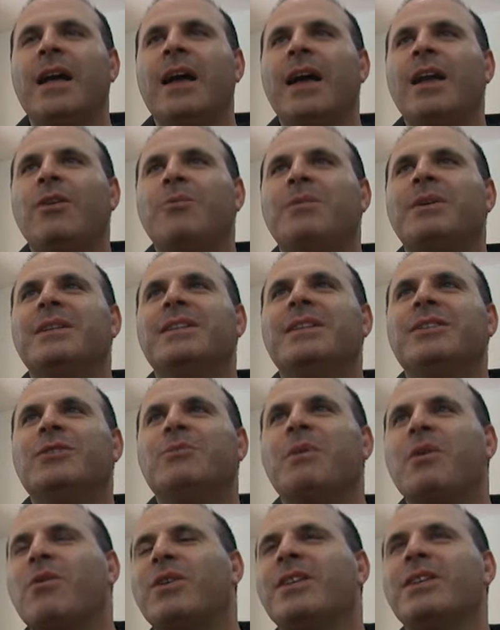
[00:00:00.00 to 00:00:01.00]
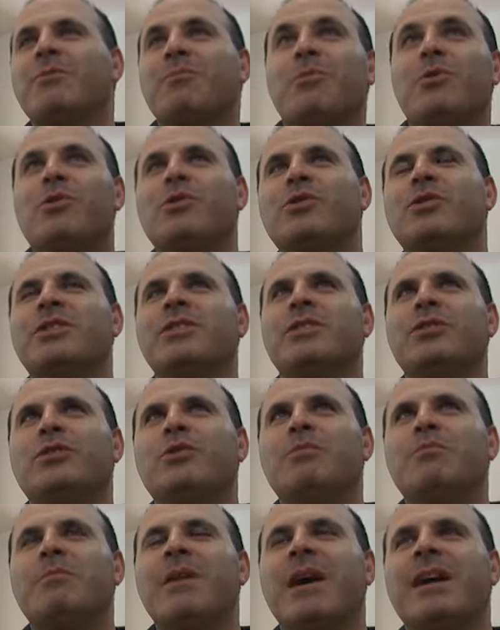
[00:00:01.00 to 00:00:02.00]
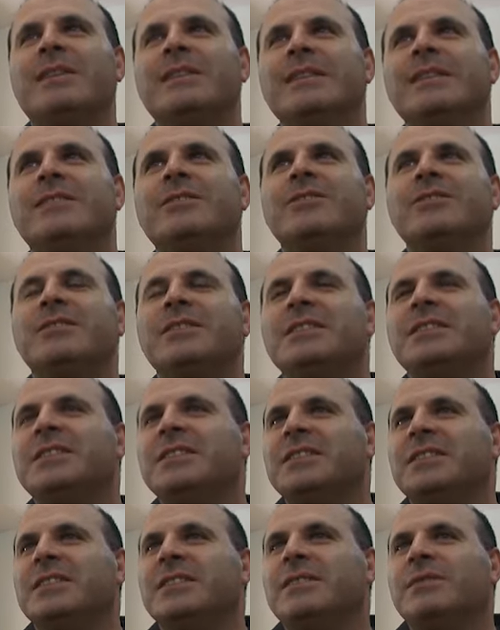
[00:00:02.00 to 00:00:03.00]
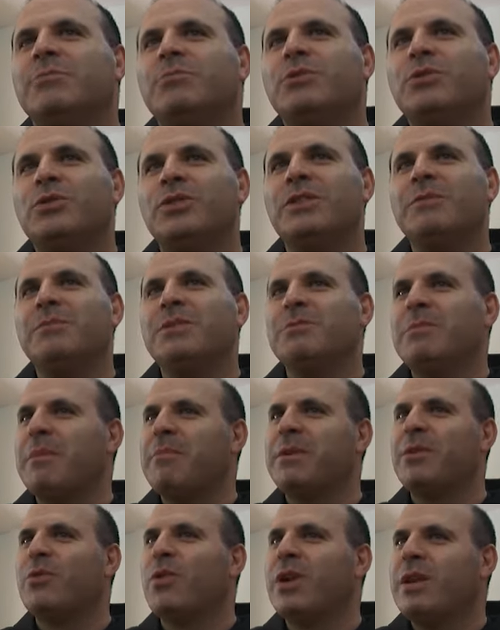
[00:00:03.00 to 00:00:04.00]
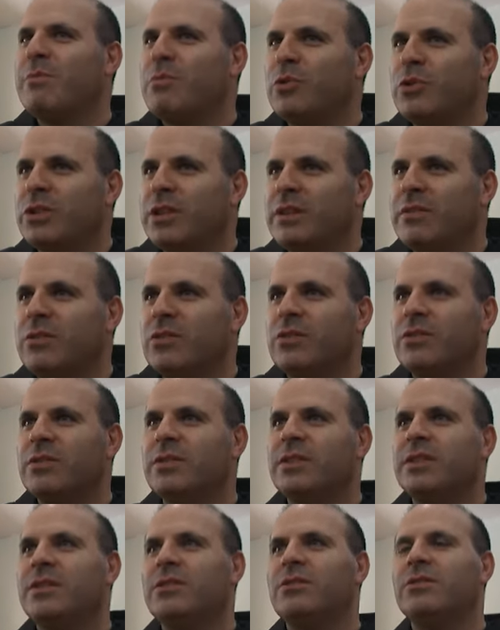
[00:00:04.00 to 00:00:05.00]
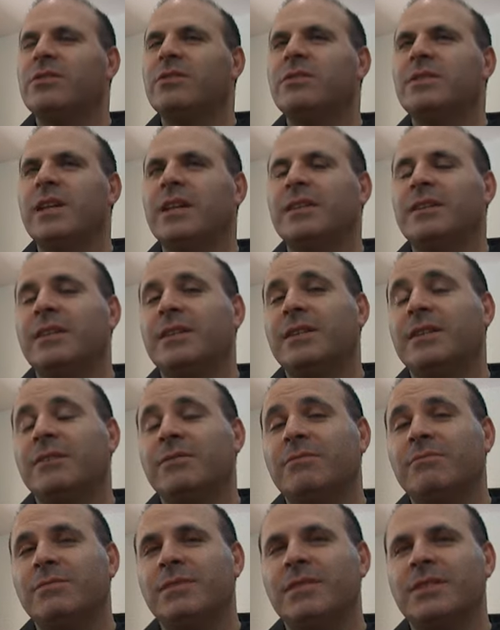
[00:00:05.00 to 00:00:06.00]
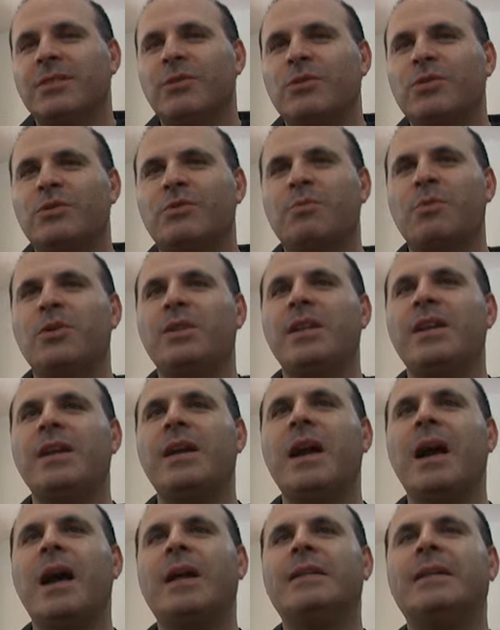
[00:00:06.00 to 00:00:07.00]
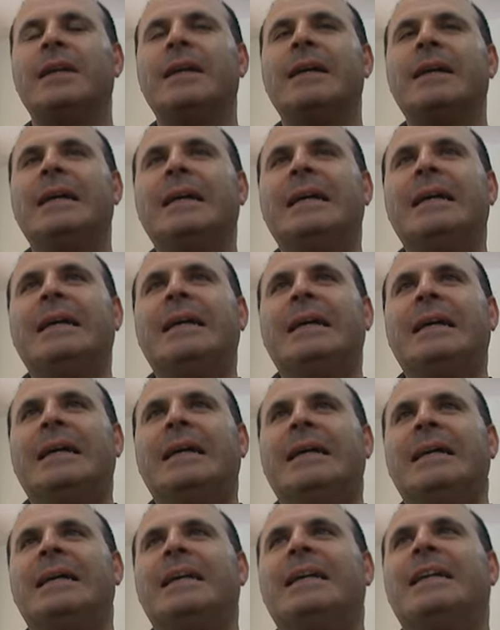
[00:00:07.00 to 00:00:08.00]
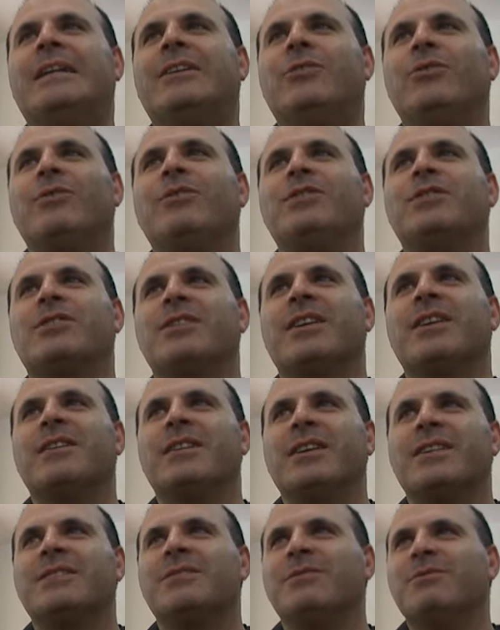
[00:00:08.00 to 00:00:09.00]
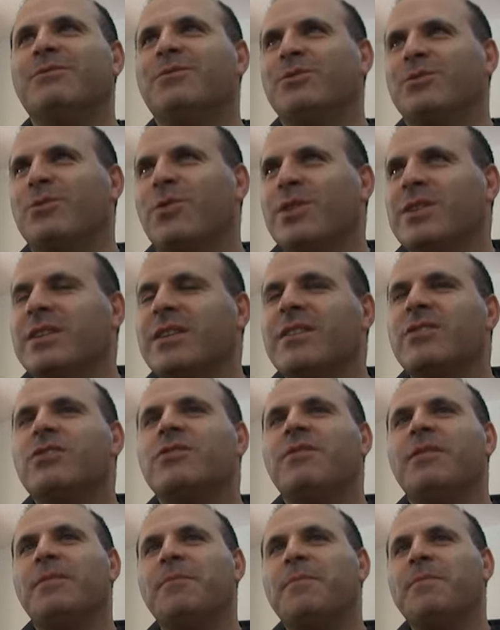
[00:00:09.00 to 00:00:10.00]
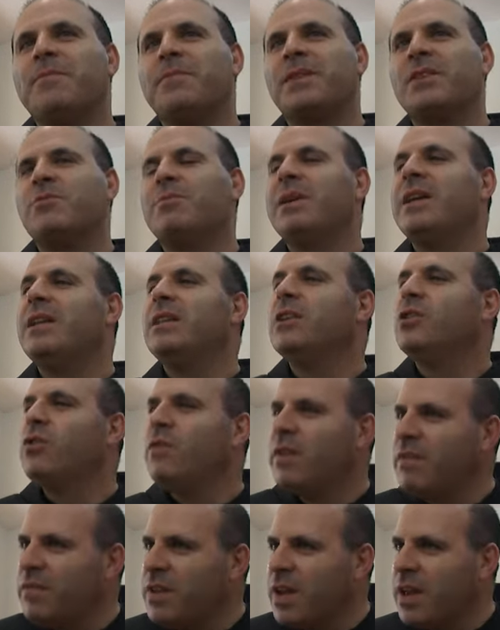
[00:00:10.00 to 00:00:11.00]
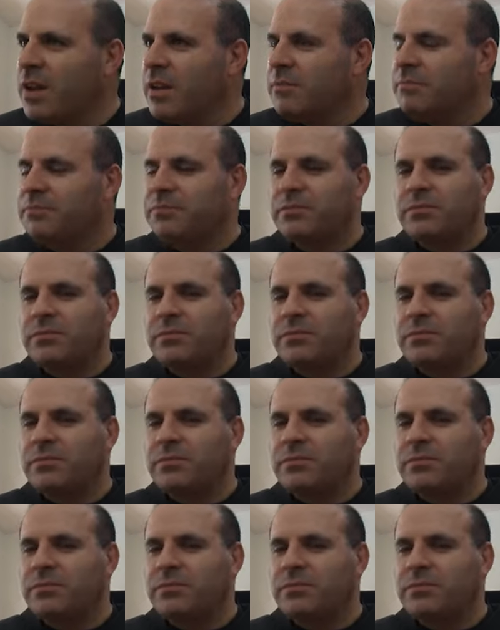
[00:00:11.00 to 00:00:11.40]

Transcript: e lui mi ha detto ma guarda un po' così titubando, ho detto sì, è possibile, ma per quale motivo? Dico, senta, è una salute un po' delicata e lui ho visto che, che quasi... Che dice, ma lei da dove viene?